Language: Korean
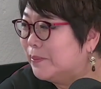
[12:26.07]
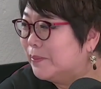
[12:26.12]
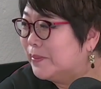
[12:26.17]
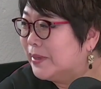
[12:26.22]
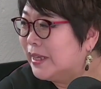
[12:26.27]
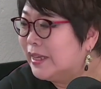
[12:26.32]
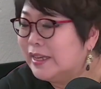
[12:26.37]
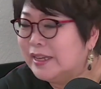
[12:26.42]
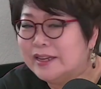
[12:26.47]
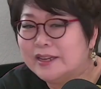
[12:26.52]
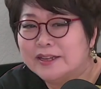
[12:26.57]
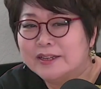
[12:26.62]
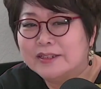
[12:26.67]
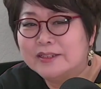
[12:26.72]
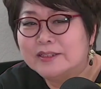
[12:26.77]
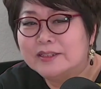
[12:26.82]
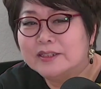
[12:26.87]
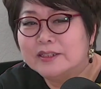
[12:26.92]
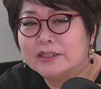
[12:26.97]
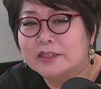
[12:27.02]
네.
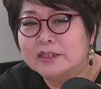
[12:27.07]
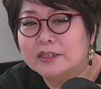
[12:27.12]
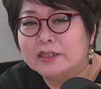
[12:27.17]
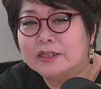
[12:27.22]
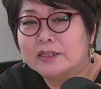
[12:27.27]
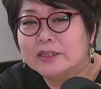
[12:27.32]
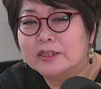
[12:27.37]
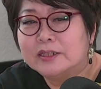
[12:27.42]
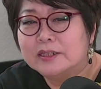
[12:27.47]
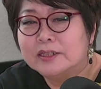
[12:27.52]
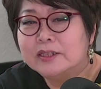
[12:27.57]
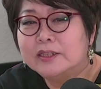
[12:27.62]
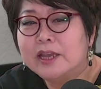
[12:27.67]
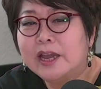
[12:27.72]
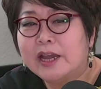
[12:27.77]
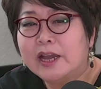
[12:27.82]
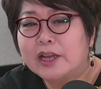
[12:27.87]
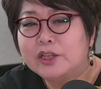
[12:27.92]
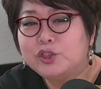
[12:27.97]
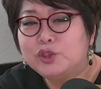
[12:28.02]
그
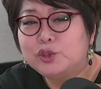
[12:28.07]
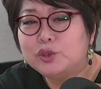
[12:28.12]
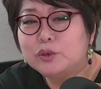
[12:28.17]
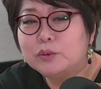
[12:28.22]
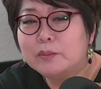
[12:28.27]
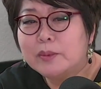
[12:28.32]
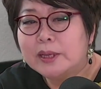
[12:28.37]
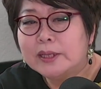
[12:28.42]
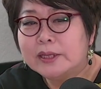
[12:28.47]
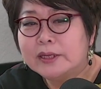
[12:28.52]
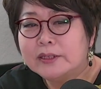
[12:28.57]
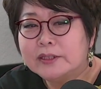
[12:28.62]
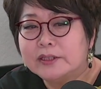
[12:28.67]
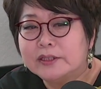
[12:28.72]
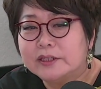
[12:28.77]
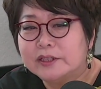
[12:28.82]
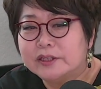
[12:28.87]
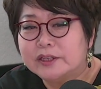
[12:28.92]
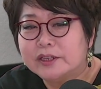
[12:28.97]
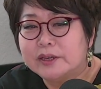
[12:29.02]
은혜가 충만한
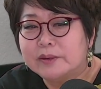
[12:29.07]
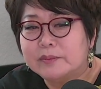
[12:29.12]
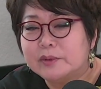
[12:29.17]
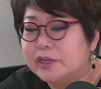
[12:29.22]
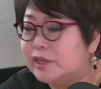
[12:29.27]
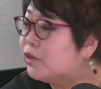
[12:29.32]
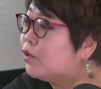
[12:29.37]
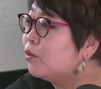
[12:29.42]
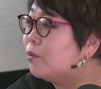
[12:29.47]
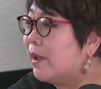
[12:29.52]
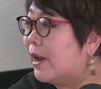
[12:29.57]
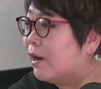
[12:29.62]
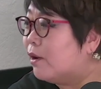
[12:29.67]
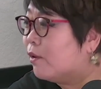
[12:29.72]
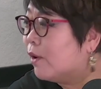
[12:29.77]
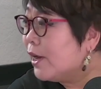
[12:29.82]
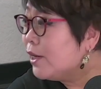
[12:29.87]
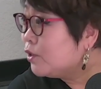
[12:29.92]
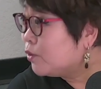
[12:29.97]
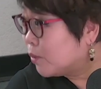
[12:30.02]
그 느낌은 이루
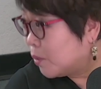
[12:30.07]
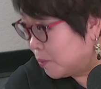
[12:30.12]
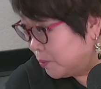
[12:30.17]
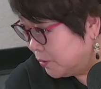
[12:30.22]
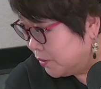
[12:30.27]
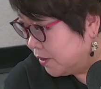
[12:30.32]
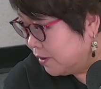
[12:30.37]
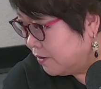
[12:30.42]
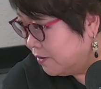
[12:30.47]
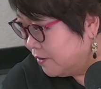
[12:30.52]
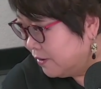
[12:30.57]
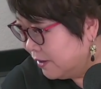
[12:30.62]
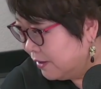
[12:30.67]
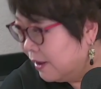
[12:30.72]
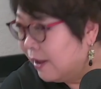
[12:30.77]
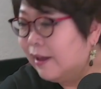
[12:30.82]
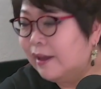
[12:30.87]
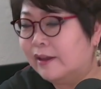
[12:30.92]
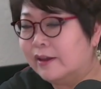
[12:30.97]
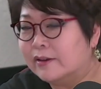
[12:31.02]
말로 할 수가 없어요. 네.
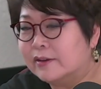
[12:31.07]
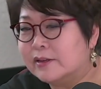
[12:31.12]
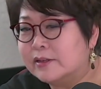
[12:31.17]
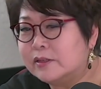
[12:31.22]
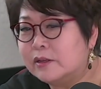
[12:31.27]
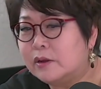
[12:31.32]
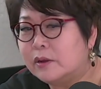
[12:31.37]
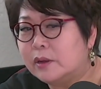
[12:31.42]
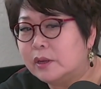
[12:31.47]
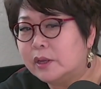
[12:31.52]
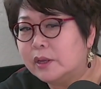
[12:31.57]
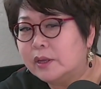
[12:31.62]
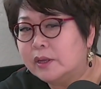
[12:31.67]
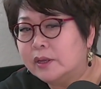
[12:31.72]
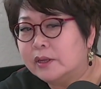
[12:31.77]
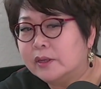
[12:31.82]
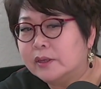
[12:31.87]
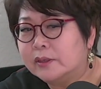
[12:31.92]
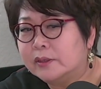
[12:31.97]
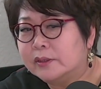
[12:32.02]
예, 그래서
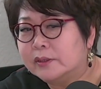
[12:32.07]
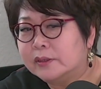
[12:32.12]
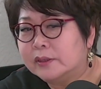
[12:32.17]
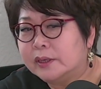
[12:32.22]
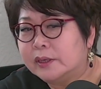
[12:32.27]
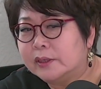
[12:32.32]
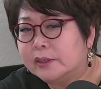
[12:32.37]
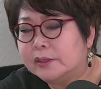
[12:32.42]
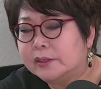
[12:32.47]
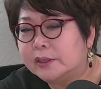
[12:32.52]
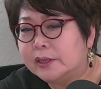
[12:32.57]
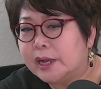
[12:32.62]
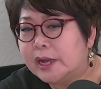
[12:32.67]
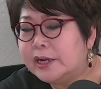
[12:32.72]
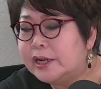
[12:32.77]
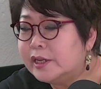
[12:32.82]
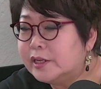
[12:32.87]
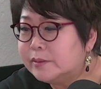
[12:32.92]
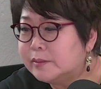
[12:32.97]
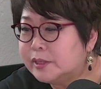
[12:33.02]

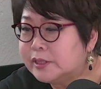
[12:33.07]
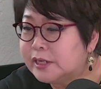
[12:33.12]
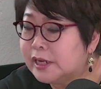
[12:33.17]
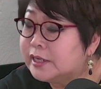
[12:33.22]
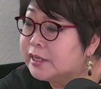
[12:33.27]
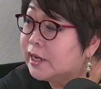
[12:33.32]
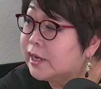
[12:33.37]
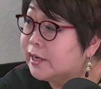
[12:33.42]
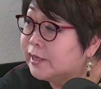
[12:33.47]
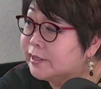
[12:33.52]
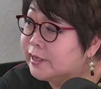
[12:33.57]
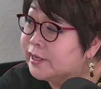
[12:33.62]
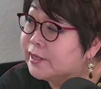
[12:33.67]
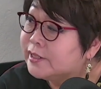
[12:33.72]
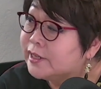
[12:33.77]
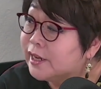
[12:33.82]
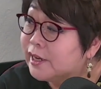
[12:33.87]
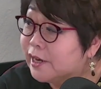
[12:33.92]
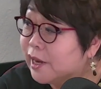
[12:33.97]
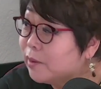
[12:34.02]
하나님을 찬양할 때
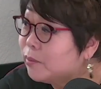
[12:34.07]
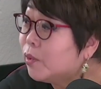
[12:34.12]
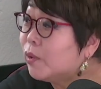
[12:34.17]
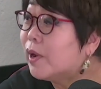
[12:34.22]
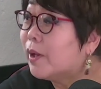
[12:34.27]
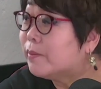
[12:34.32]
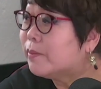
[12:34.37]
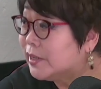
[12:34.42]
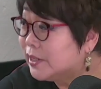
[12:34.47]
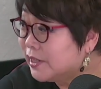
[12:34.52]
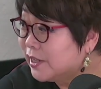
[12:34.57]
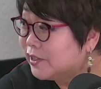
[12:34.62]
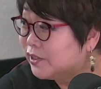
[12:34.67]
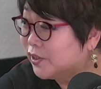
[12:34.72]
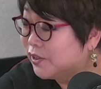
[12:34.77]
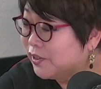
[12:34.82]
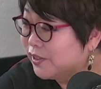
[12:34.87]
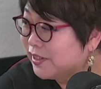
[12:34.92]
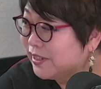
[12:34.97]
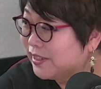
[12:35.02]
제일 행복합니다. 저는.